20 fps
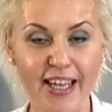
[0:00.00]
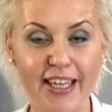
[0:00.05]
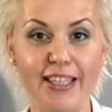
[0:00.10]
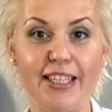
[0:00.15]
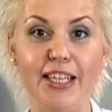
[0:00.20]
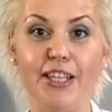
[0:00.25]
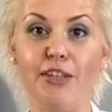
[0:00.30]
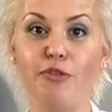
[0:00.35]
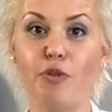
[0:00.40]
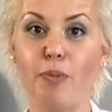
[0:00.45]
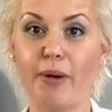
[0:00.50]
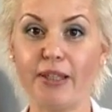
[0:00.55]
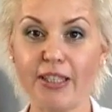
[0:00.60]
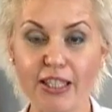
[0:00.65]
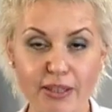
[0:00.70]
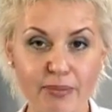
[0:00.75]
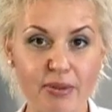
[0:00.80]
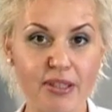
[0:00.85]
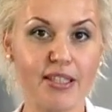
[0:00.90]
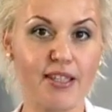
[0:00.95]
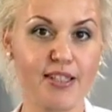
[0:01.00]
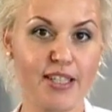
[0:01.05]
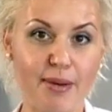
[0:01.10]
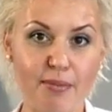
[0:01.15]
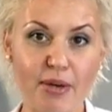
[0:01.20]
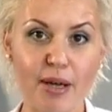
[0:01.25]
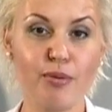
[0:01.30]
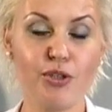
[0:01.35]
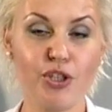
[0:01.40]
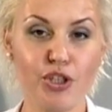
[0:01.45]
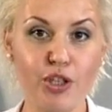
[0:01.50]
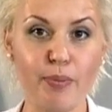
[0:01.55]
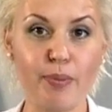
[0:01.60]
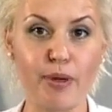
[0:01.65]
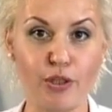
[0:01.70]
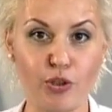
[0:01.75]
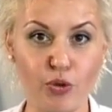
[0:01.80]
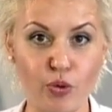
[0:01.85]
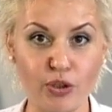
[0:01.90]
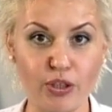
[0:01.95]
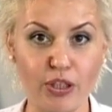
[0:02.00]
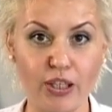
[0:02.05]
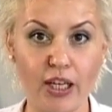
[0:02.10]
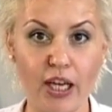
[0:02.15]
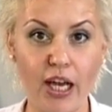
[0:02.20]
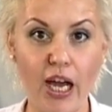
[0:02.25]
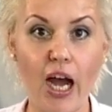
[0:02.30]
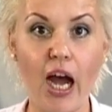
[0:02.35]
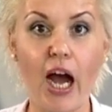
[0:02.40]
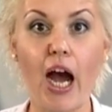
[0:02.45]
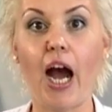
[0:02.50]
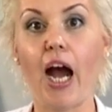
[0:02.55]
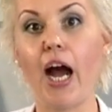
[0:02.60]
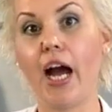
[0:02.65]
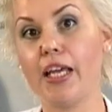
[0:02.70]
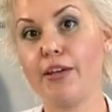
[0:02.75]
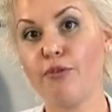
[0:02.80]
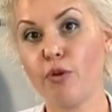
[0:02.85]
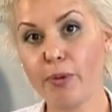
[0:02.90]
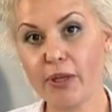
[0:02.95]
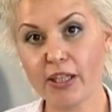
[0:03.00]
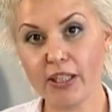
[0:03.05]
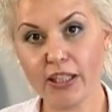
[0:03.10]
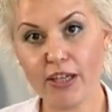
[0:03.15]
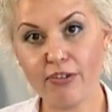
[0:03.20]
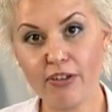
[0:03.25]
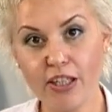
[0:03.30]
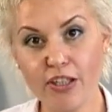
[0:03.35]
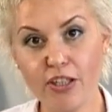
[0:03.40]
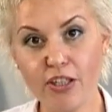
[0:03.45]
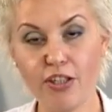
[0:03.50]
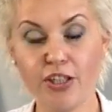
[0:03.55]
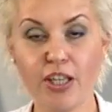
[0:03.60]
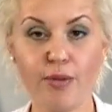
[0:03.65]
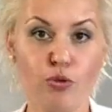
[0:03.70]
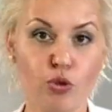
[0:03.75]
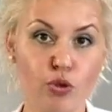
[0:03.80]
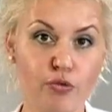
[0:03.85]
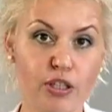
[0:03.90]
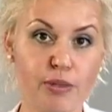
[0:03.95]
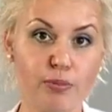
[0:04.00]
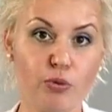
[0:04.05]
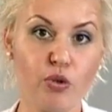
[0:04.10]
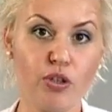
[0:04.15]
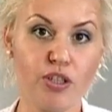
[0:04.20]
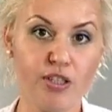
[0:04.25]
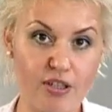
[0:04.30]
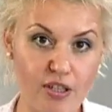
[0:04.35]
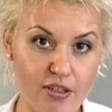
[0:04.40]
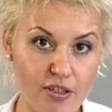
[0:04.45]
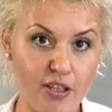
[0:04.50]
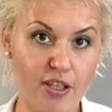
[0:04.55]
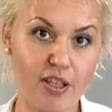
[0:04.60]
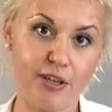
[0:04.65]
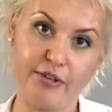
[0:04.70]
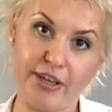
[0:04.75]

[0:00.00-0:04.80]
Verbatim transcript: Для него понадобятся самые обычные продукты, а его приготовление не займет у вас много сил и